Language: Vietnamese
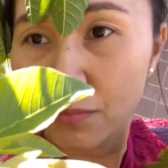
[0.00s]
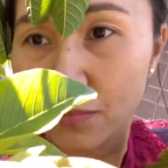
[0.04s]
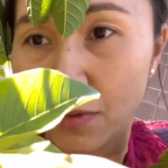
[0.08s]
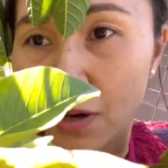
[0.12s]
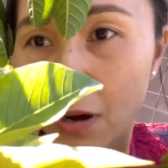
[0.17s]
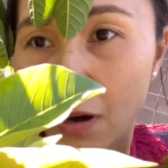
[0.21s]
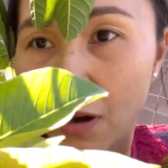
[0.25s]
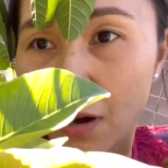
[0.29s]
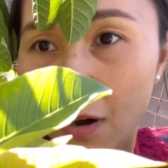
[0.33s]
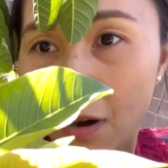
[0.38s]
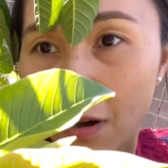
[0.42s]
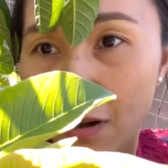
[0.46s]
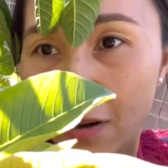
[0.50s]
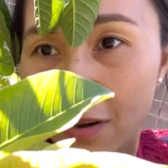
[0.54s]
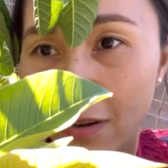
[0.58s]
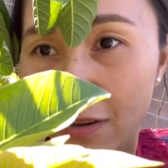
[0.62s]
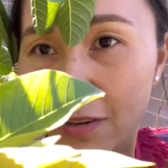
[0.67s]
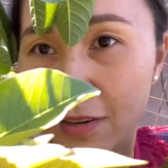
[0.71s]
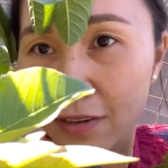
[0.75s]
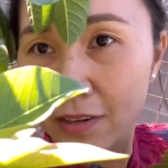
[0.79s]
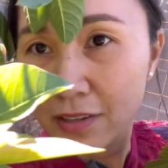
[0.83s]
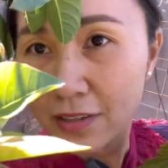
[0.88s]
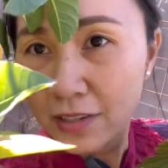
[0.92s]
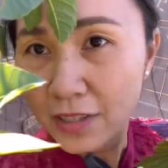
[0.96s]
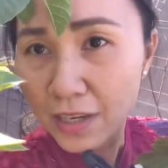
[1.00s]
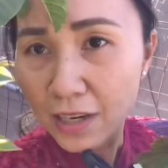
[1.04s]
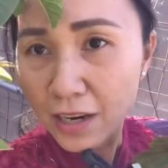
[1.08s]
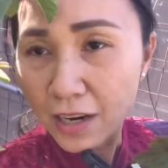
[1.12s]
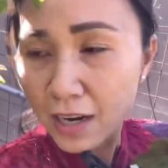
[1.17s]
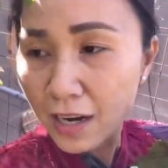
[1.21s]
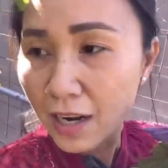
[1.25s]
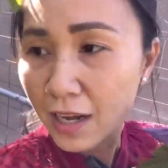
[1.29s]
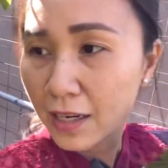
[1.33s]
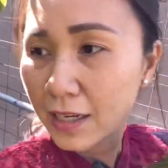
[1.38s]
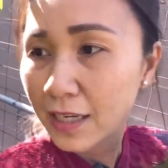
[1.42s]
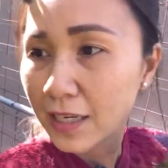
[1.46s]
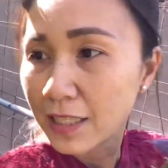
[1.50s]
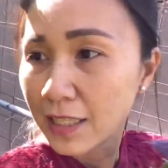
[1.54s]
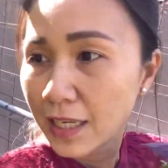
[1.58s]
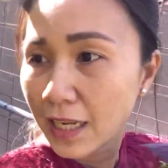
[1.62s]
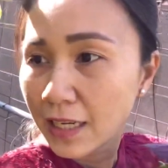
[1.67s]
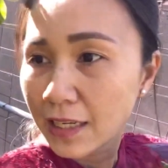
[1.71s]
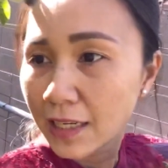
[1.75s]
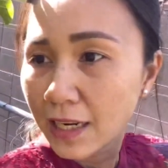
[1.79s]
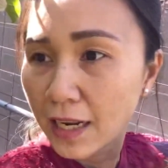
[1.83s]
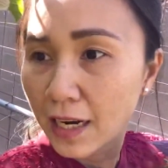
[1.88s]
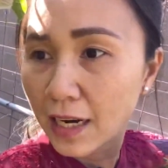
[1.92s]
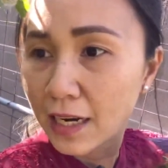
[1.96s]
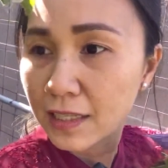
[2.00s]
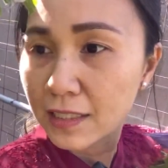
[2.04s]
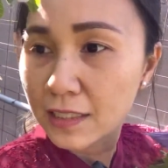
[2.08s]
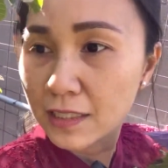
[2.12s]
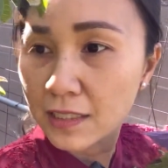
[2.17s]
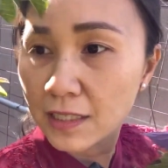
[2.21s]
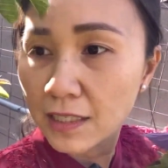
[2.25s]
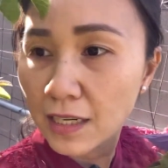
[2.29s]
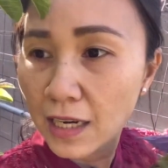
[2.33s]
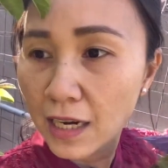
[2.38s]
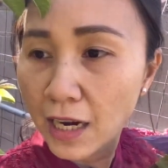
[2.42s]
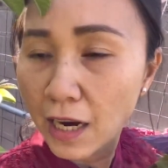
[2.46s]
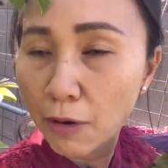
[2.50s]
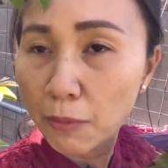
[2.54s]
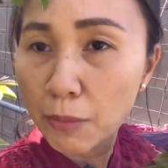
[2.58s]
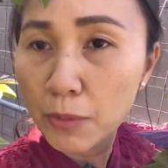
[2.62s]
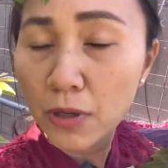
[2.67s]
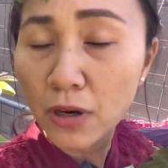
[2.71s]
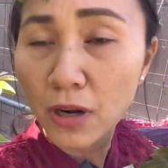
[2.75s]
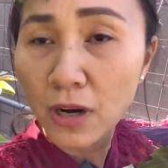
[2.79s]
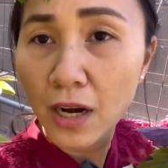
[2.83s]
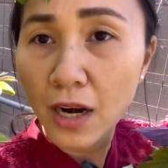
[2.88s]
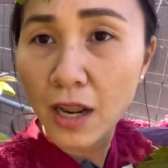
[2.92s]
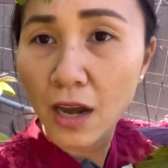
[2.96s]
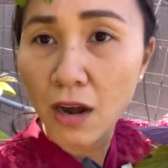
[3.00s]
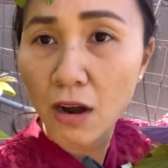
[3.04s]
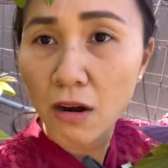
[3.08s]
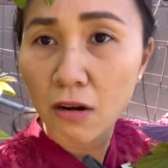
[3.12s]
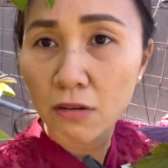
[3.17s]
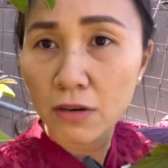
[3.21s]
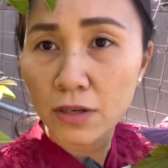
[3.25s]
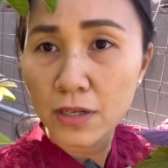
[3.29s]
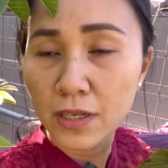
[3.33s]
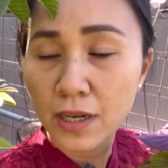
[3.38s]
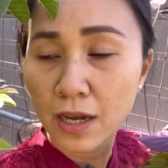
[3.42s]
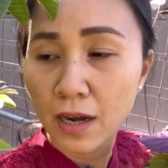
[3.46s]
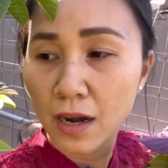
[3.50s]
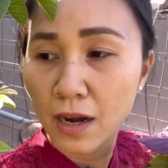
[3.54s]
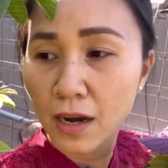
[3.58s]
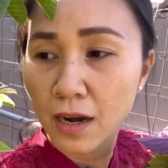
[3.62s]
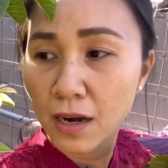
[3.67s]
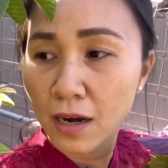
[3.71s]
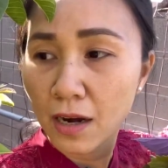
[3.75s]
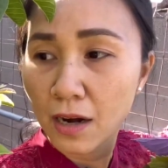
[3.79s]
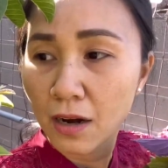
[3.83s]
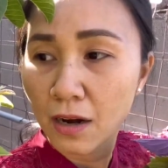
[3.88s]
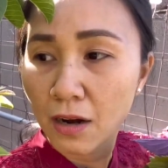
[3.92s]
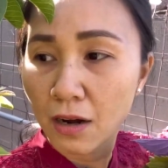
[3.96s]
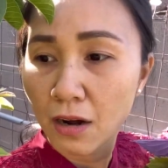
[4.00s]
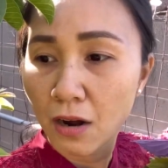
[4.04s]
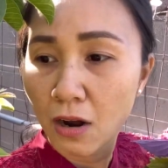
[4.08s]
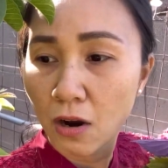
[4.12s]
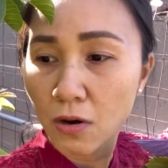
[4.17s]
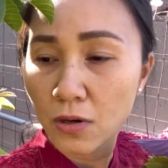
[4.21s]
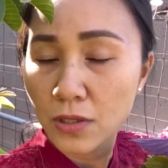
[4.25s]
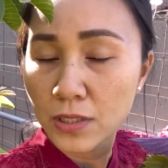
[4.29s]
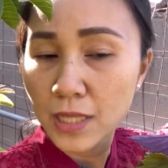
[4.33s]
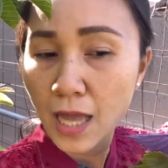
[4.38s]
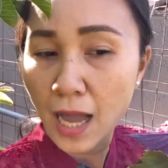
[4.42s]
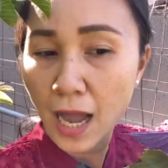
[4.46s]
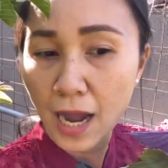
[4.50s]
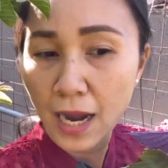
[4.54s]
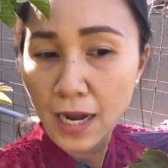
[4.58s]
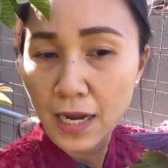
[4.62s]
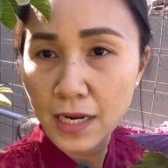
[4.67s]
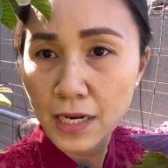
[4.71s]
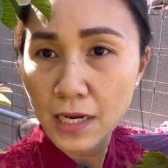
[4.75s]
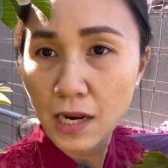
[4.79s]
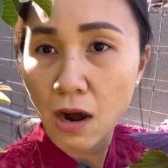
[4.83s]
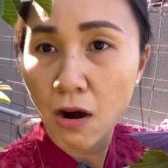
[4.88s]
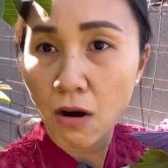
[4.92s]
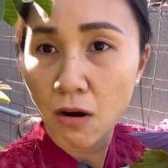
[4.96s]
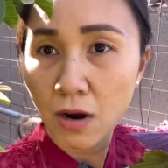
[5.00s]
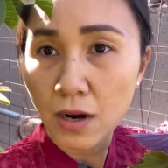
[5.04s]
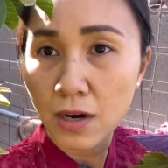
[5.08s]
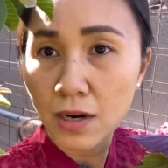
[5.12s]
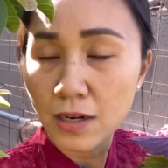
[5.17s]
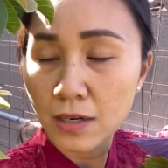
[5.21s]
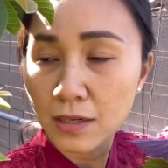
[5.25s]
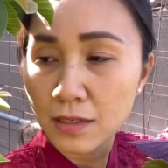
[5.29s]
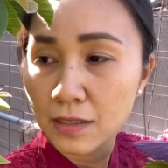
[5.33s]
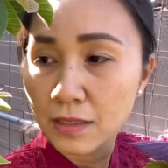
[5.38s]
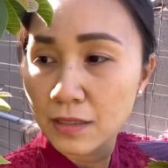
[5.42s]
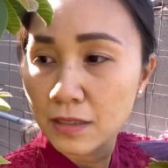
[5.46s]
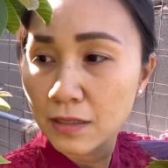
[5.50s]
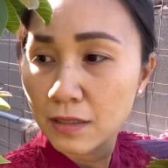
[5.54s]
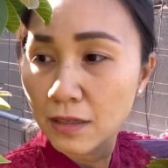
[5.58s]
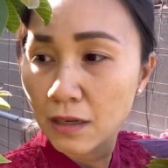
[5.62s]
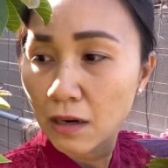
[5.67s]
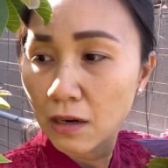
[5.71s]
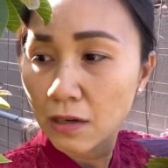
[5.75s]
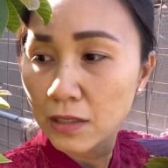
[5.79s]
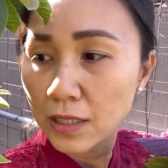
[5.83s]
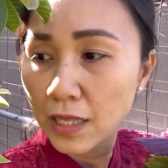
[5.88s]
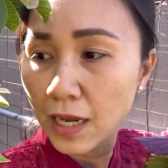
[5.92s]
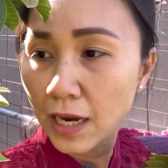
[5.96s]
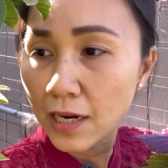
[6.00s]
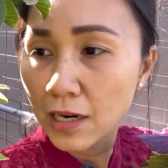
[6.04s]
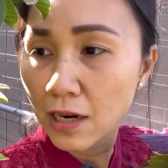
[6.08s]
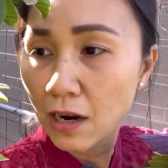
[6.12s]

Đó, cái đó là cái nhánh này, là như anh Long nói là ổi uh, ổi Thái đỏ đó, ổi Thái